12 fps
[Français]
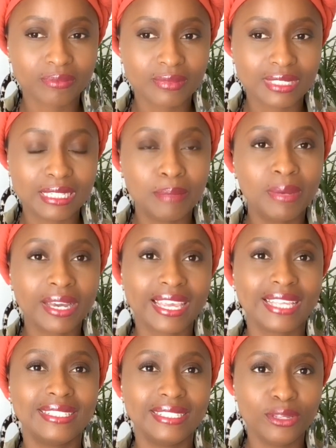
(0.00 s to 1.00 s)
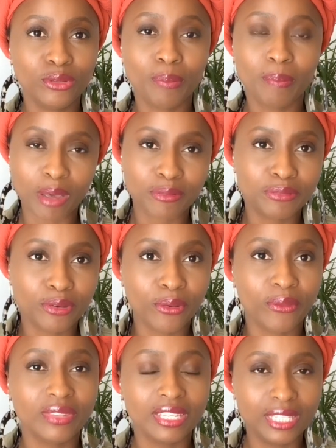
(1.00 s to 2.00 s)
qui manquaient d'idées de
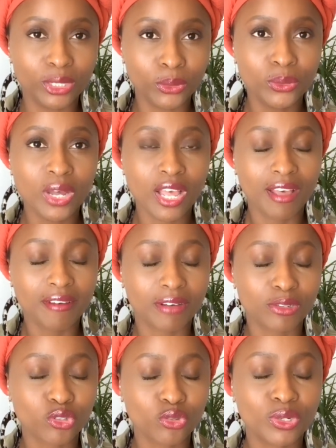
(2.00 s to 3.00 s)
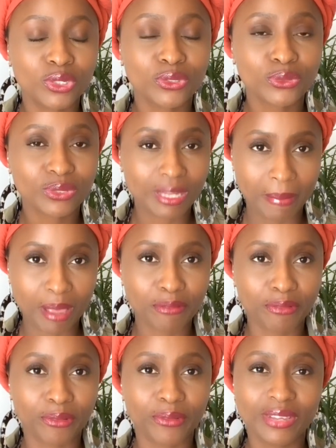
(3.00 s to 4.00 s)
parfums, des déos, franchement, tous ces
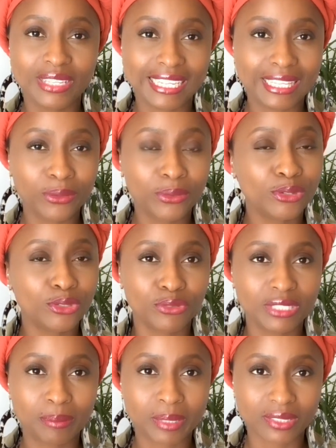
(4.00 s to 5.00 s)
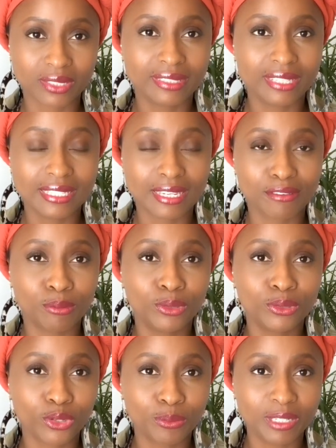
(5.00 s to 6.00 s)
parfums et ces déos que je vous ai présentés, c'est vraiment
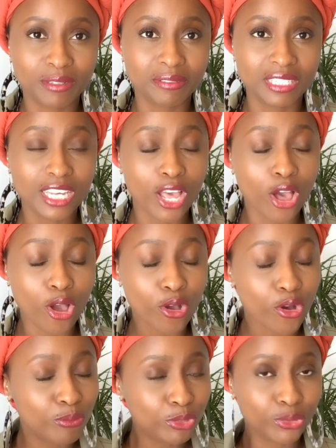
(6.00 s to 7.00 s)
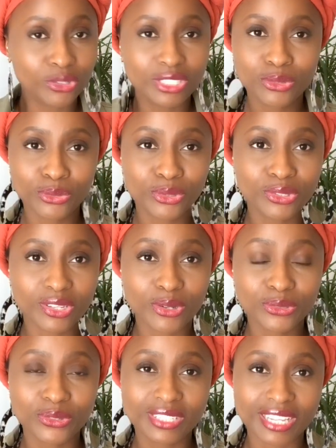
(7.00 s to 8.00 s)
top les filles. Comme je le dis tout le temps
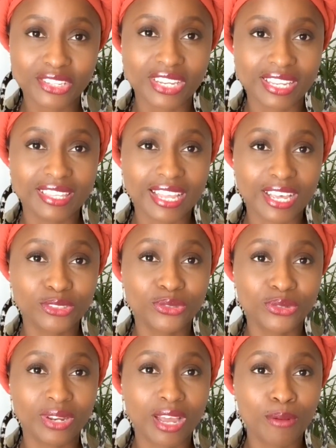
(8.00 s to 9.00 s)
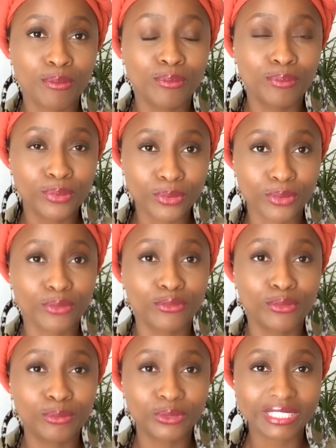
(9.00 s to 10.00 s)
sur cette chaîne-là, je suis là pour
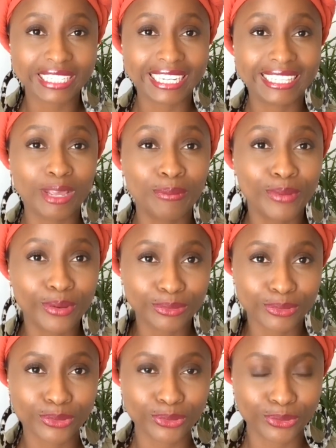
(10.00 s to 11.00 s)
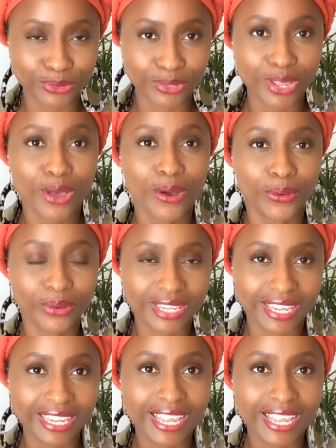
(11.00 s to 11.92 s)
vous montrer des bonnes choses. Ok